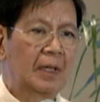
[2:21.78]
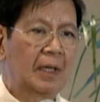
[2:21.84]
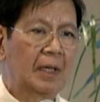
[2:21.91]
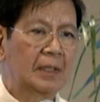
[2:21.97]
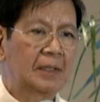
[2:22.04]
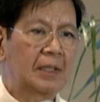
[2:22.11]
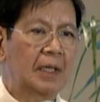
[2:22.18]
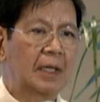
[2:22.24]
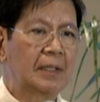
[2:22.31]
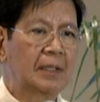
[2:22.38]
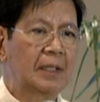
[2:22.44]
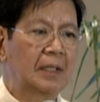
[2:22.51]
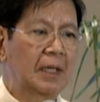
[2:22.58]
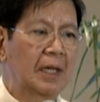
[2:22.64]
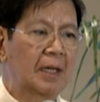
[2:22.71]
uh, sa
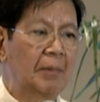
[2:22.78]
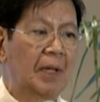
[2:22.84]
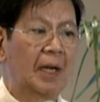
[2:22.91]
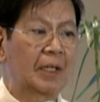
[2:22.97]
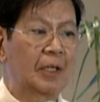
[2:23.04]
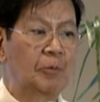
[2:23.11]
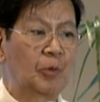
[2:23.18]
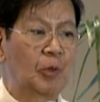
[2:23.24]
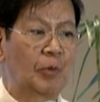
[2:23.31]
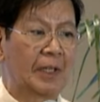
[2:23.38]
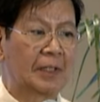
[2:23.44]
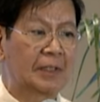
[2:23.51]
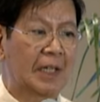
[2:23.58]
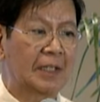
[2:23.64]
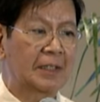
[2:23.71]
kanyang uh, malaking
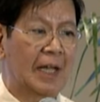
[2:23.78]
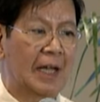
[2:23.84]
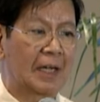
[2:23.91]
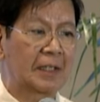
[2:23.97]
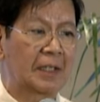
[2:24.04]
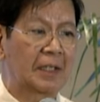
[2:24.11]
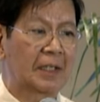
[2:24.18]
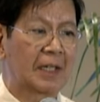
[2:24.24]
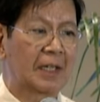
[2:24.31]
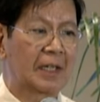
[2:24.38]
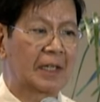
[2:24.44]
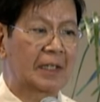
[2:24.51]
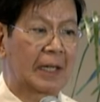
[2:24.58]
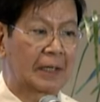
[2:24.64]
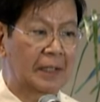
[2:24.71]
influensya sa aking
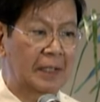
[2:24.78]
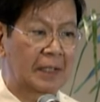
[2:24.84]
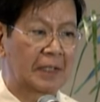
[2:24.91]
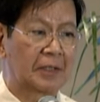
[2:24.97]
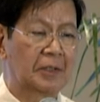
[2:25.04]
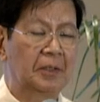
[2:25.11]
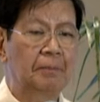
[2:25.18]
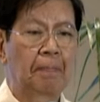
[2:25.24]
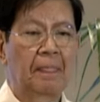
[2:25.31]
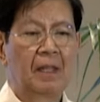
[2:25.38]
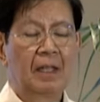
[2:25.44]
uh, career, ano?